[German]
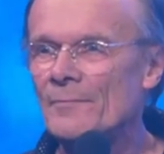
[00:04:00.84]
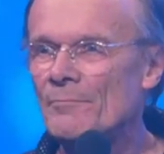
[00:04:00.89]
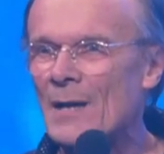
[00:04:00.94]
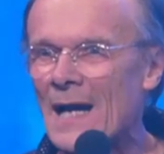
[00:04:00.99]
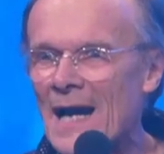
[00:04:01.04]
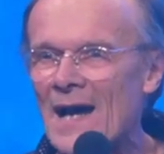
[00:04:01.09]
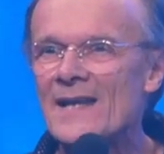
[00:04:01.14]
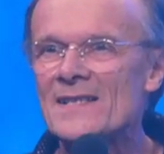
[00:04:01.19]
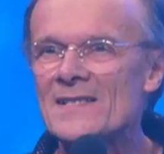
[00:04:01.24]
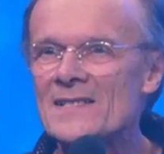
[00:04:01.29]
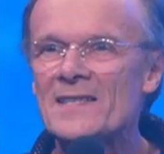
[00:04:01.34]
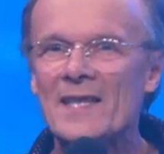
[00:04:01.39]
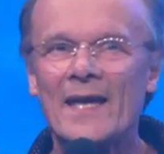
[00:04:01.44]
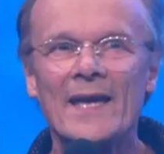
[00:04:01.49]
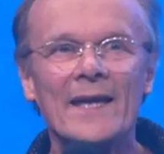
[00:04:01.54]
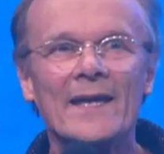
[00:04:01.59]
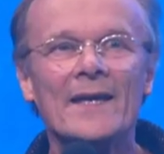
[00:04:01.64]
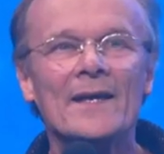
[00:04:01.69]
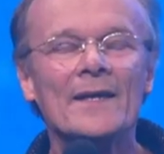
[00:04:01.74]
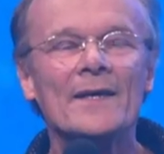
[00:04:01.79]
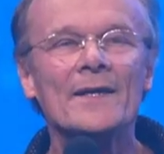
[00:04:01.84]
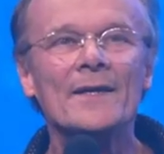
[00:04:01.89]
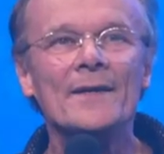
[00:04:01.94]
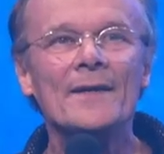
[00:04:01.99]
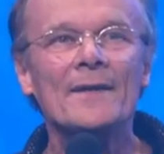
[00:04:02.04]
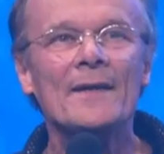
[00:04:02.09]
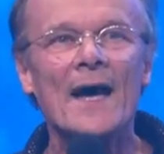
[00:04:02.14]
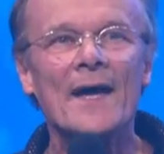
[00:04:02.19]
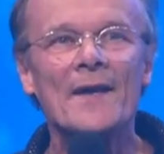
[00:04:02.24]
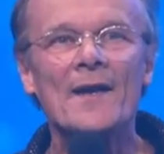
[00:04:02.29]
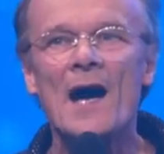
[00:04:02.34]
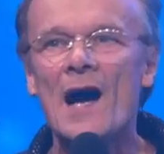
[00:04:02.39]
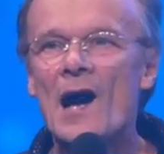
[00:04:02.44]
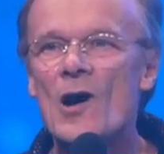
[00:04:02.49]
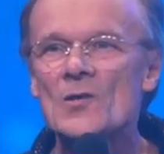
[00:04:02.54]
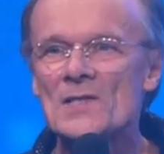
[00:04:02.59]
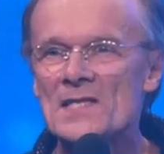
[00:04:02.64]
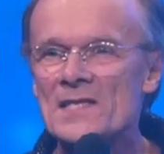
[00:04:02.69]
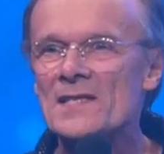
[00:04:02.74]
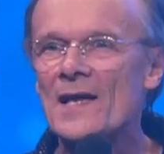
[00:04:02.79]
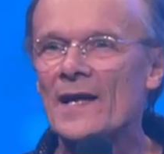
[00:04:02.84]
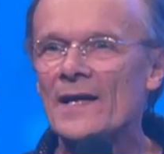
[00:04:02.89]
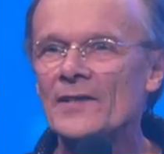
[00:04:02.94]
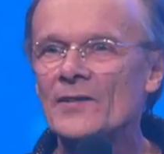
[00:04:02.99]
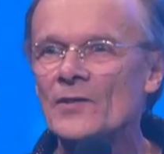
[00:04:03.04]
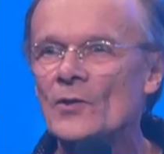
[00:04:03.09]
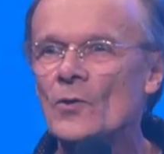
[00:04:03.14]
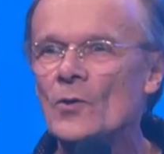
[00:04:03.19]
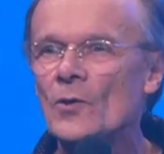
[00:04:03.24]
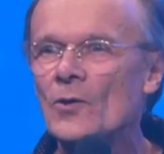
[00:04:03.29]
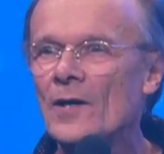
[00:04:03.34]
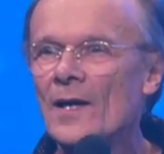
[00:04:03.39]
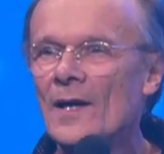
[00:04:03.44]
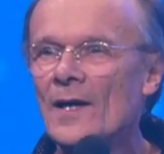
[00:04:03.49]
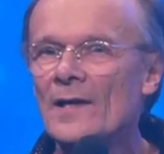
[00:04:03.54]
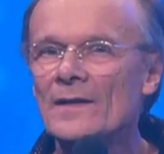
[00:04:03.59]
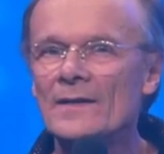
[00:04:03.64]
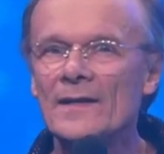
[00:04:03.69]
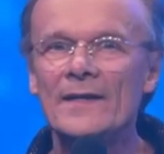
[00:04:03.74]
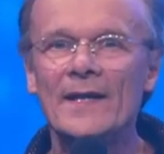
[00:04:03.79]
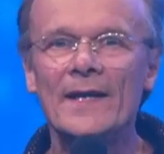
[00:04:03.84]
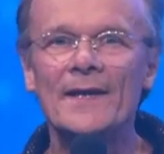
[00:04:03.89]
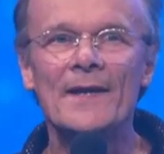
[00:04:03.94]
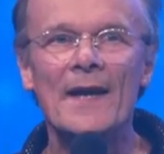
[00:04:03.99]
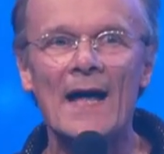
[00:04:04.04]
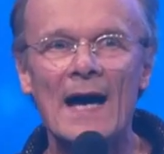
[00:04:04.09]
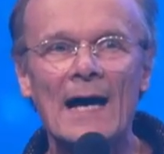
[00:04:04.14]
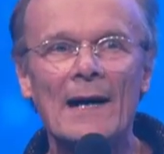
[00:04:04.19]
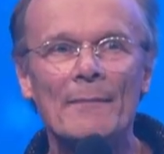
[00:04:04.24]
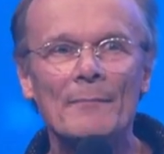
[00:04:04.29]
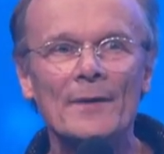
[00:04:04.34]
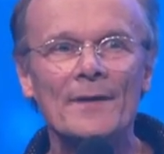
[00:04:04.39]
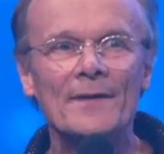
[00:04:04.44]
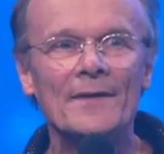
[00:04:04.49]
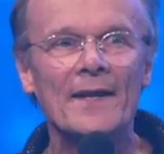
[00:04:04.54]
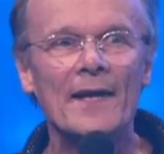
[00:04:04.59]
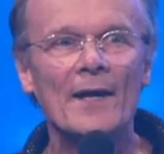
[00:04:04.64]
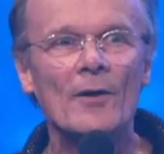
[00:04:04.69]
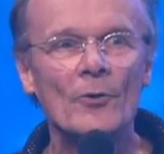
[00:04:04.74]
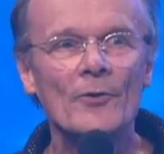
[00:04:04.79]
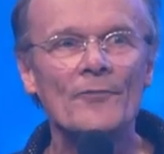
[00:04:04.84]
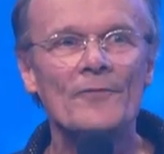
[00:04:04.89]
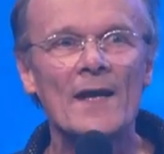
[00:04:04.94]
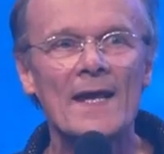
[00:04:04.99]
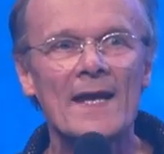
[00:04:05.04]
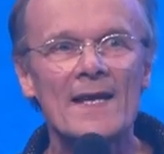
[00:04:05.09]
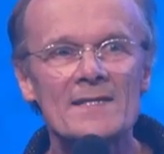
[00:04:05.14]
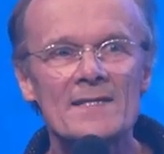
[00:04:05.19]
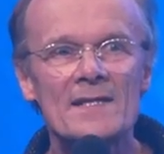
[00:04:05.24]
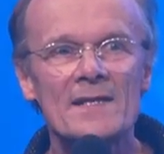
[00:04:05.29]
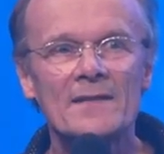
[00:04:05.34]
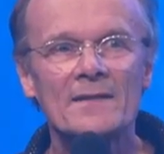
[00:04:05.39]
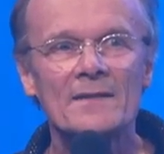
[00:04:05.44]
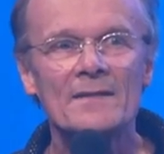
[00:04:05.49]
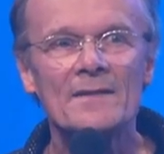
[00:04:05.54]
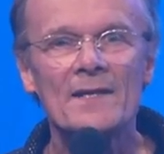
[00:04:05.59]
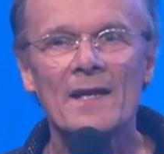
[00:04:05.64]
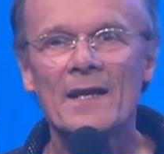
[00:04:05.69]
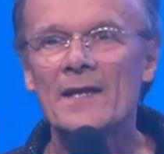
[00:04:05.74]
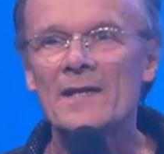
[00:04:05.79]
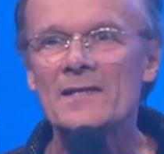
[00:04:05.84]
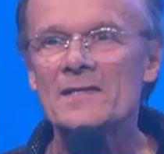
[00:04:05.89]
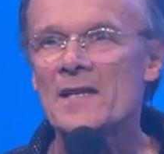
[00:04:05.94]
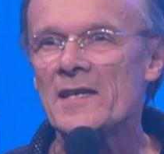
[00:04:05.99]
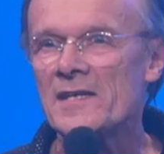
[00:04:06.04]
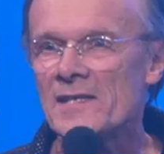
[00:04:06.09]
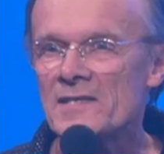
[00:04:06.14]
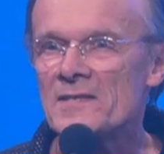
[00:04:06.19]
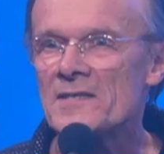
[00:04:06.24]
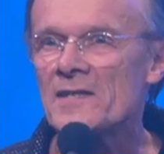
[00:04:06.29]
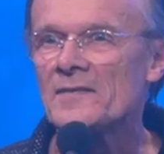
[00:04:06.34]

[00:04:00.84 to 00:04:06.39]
Preisträgerin einer Auszeichnung, die den Namen der unvergesslichen Therese Giese